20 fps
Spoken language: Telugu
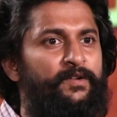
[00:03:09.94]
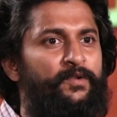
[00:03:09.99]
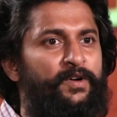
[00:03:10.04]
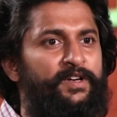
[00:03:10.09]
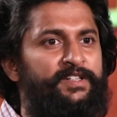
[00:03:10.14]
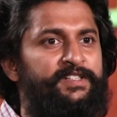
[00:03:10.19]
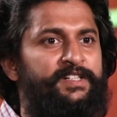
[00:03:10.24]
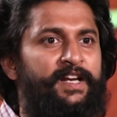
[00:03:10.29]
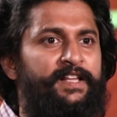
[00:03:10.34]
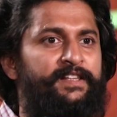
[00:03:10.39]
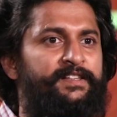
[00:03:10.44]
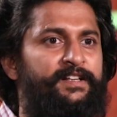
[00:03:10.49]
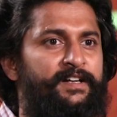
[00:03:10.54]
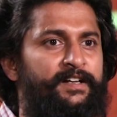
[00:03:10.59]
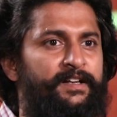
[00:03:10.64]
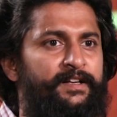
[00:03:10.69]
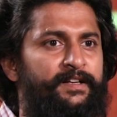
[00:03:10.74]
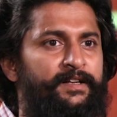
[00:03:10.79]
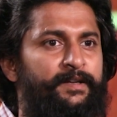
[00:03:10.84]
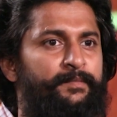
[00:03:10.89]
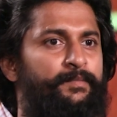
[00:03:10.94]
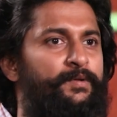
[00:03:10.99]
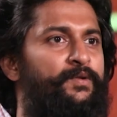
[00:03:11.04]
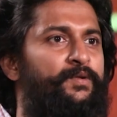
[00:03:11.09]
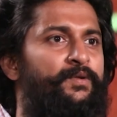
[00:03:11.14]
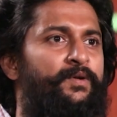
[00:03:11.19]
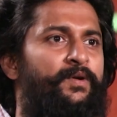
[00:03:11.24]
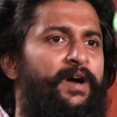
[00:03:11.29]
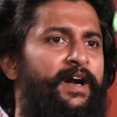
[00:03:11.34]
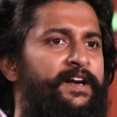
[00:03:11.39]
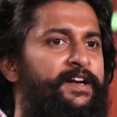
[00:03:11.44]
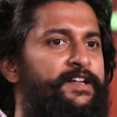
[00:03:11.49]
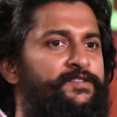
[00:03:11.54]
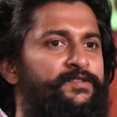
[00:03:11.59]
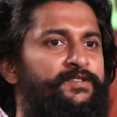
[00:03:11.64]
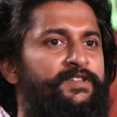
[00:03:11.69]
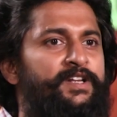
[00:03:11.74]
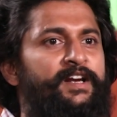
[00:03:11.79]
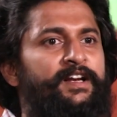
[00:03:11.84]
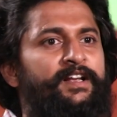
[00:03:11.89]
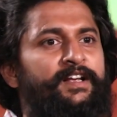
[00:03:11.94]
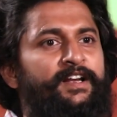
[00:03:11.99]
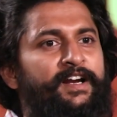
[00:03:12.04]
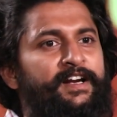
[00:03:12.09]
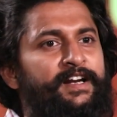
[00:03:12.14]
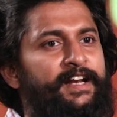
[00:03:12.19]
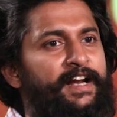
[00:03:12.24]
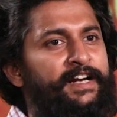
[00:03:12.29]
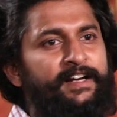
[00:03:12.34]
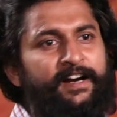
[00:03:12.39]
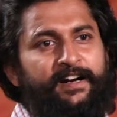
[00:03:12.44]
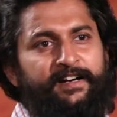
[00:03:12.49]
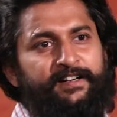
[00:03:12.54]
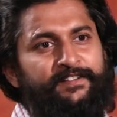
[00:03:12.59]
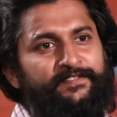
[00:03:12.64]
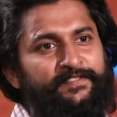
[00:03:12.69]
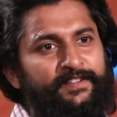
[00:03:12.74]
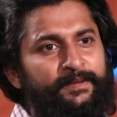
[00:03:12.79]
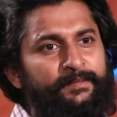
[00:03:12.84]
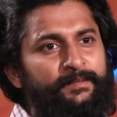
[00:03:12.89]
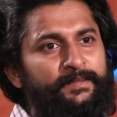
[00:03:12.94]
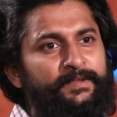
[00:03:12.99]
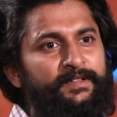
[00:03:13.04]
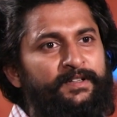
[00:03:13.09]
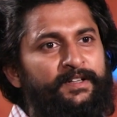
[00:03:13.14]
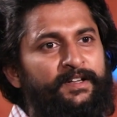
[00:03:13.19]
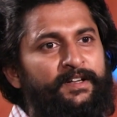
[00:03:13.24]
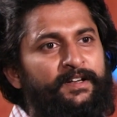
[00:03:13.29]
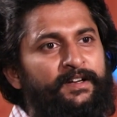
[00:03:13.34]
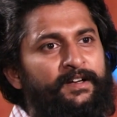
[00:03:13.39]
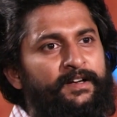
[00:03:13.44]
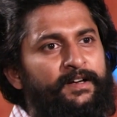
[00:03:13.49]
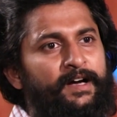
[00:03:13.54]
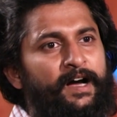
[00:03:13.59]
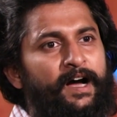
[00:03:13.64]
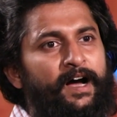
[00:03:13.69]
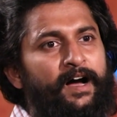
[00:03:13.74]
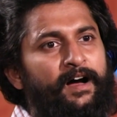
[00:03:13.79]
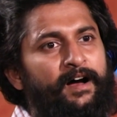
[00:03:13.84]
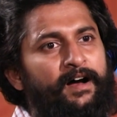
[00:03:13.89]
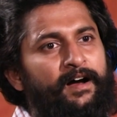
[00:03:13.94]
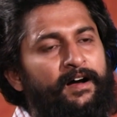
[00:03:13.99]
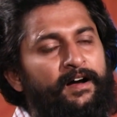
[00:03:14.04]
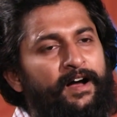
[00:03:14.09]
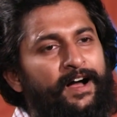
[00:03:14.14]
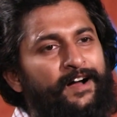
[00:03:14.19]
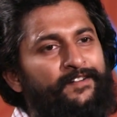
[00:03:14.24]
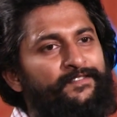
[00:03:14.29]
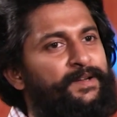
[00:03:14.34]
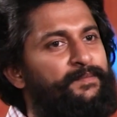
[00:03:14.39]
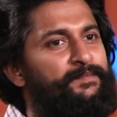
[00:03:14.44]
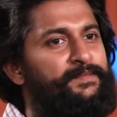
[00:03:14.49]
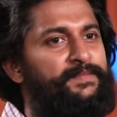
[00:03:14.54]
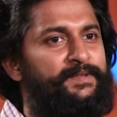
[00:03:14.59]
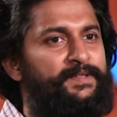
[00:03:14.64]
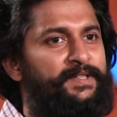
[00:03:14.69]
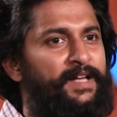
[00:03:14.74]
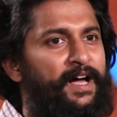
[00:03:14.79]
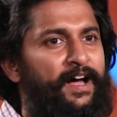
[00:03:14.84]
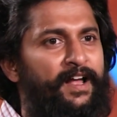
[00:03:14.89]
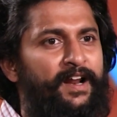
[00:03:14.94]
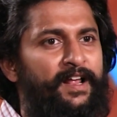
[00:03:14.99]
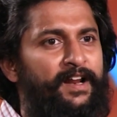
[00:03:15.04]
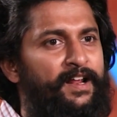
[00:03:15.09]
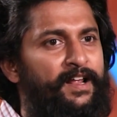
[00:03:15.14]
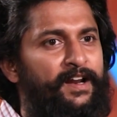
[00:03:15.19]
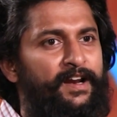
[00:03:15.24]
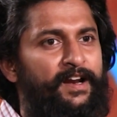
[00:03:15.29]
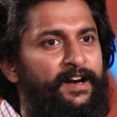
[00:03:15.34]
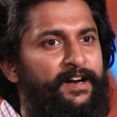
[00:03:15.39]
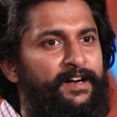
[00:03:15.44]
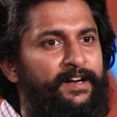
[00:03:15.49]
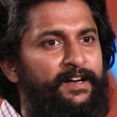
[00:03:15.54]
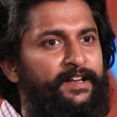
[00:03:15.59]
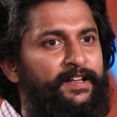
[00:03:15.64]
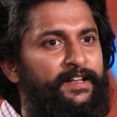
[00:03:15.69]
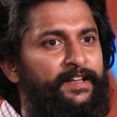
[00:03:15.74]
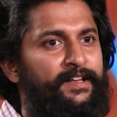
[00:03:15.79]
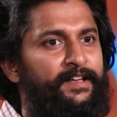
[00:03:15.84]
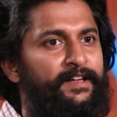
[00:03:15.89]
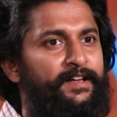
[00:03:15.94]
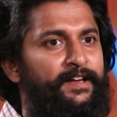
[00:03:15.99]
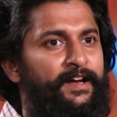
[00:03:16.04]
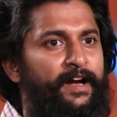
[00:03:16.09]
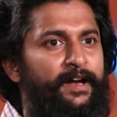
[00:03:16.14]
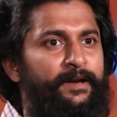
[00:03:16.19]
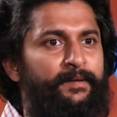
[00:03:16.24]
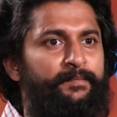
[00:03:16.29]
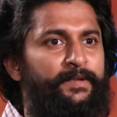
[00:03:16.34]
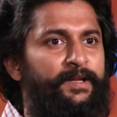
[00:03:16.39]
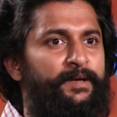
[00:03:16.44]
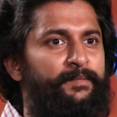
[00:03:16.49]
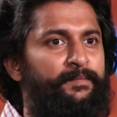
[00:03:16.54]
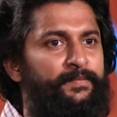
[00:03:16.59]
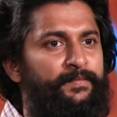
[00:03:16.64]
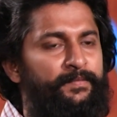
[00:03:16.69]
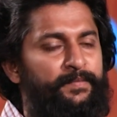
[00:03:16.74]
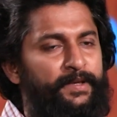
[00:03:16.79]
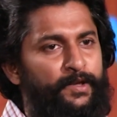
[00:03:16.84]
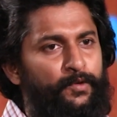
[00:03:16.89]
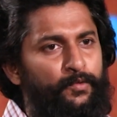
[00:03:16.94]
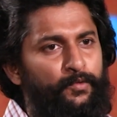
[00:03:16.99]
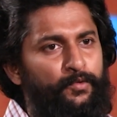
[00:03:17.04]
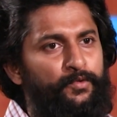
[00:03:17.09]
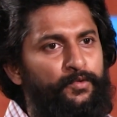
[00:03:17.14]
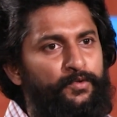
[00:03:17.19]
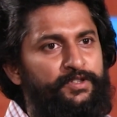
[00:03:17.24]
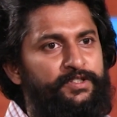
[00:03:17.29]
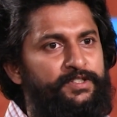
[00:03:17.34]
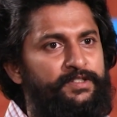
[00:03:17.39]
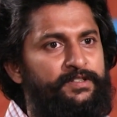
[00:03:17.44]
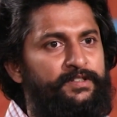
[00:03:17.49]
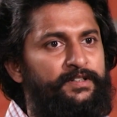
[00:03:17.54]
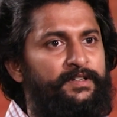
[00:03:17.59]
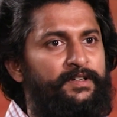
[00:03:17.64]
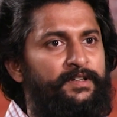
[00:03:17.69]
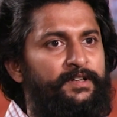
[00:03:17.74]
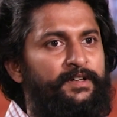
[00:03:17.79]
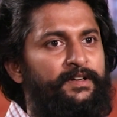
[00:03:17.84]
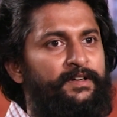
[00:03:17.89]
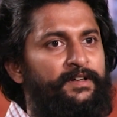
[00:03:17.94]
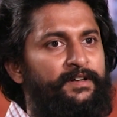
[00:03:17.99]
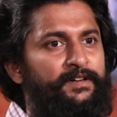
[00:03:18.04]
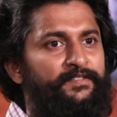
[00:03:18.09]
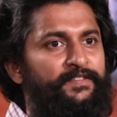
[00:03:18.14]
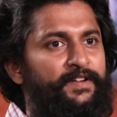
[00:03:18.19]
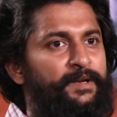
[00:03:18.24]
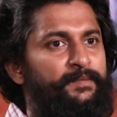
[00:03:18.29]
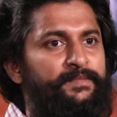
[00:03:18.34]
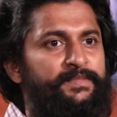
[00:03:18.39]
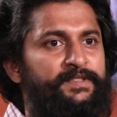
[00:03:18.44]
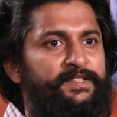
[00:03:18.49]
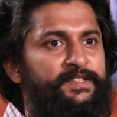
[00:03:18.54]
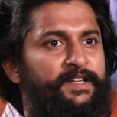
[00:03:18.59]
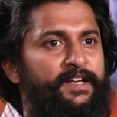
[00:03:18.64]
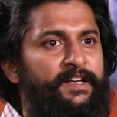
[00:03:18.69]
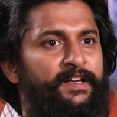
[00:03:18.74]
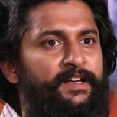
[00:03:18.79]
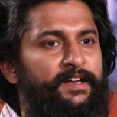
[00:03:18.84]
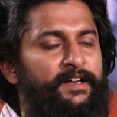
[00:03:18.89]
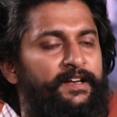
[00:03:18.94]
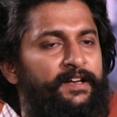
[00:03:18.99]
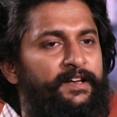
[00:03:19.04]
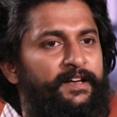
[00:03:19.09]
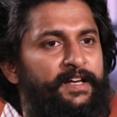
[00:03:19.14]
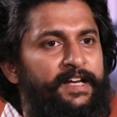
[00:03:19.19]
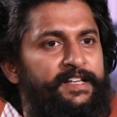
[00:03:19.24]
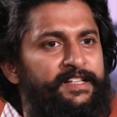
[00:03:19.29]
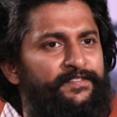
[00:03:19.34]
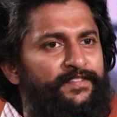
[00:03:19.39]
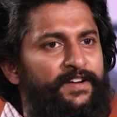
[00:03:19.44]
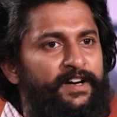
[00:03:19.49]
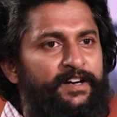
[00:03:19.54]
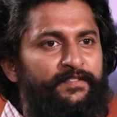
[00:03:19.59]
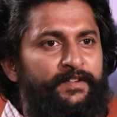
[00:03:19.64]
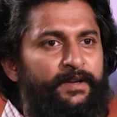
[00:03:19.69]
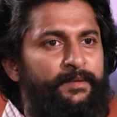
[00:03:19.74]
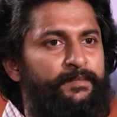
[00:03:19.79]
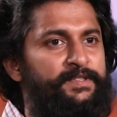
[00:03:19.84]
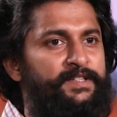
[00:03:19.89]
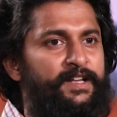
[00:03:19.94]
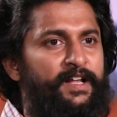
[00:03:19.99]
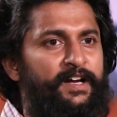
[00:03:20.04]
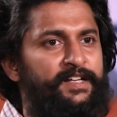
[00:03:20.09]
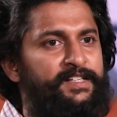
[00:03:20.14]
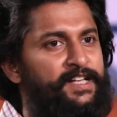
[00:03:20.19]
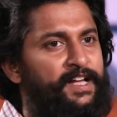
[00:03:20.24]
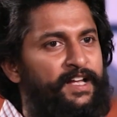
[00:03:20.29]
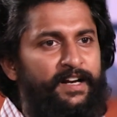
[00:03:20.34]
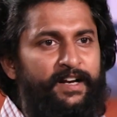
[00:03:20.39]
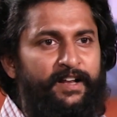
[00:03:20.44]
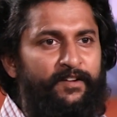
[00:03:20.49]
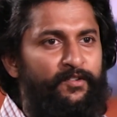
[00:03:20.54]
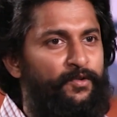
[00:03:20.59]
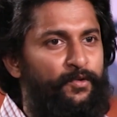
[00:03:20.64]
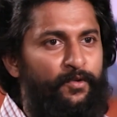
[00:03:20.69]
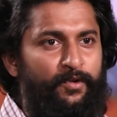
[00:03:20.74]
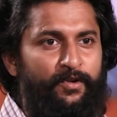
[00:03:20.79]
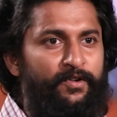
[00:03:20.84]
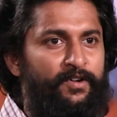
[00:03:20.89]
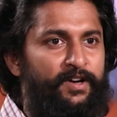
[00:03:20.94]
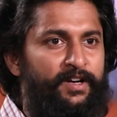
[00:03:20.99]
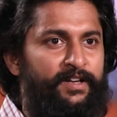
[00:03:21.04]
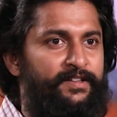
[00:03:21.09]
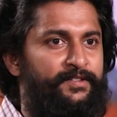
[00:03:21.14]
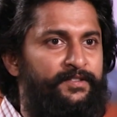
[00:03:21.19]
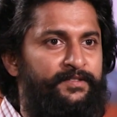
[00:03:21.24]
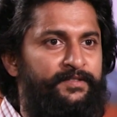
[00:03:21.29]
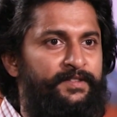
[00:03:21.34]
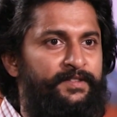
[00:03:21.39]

ఒక స్ట్రెంత్ అండి ఇప్పుడు అంటే సుందరానికి ఇలాంటి లైట్ హార్టెడ్ ఫిల్మ్ ఆ ఫిల్మ్ ఆర్ఆర్ఆర్ లాంటి హైప్టప్ హ్యూజ్ ఫిల్మ్స్కి కేజీఎఫ్ లాంటి ఫిల్మ్స్ లాగా చేయాలని ఎవరు కోరుకోవట్లేదు